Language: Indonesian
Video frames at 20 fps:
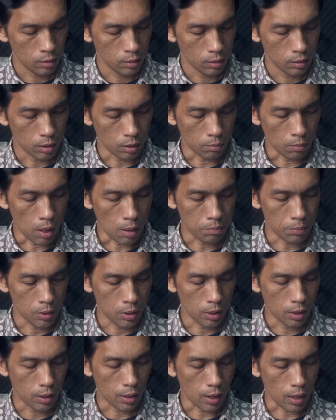Sebab
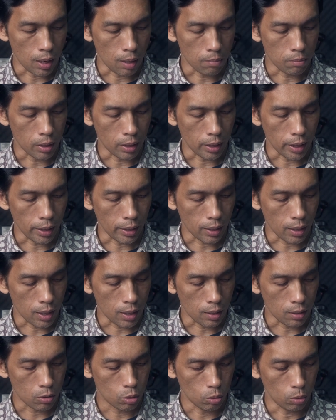jika
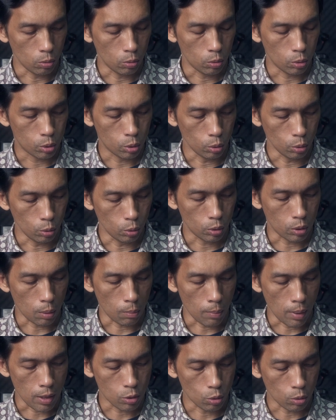mereka sungguh-sungguh
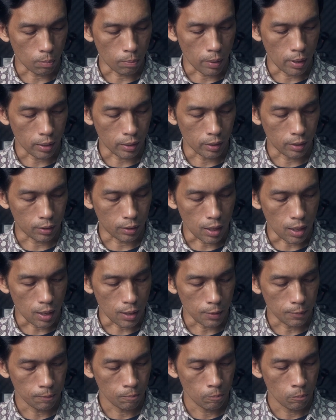termasuk pada
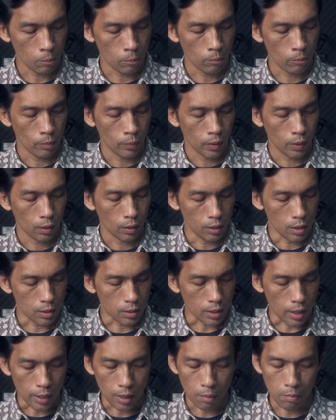kita,
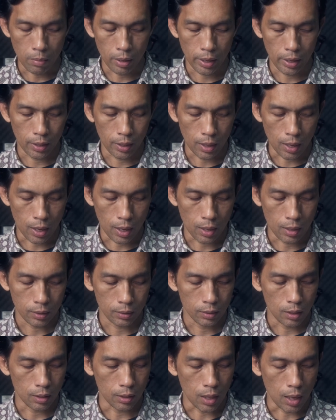niscaya mereka
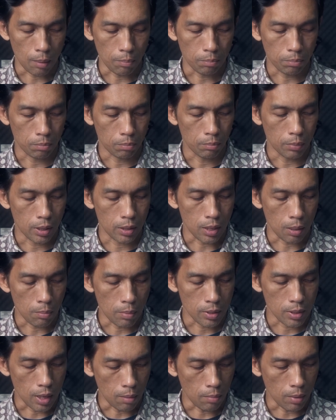tetap
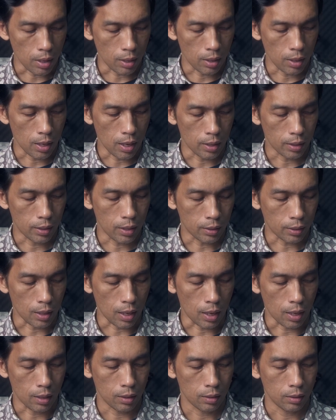bersama-sama dengan
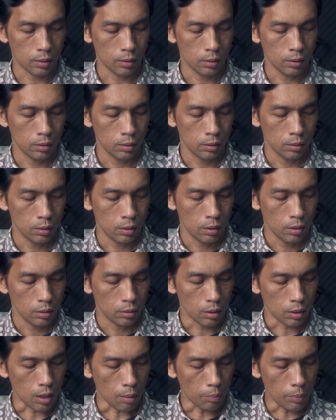kita.
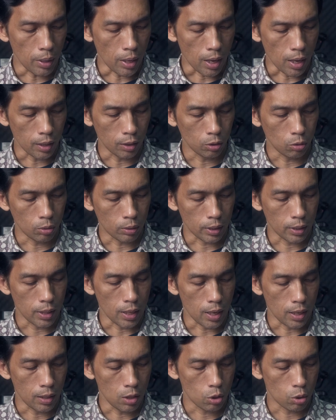Tetapi hal itu
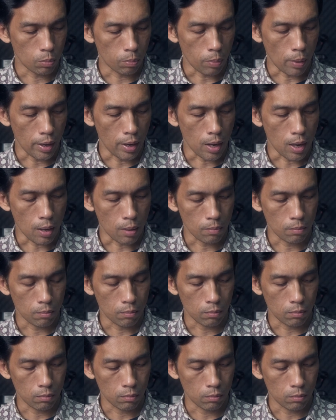terjadi supaya
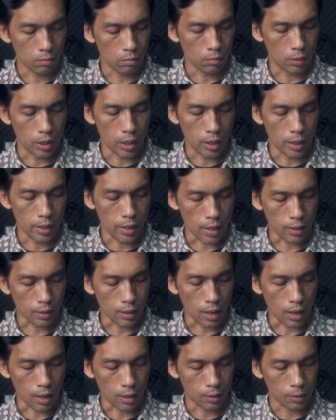menjadi nyata